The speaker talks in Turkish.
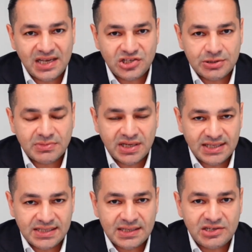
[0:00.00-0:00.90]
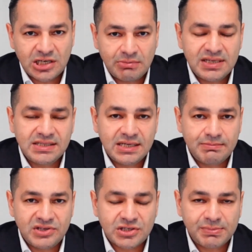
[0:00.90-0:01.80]
değişimlere gidilecek mi
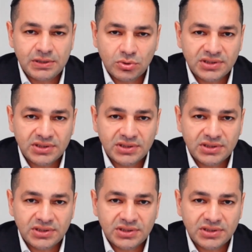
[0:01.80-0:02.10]
gidilmeyecek mi?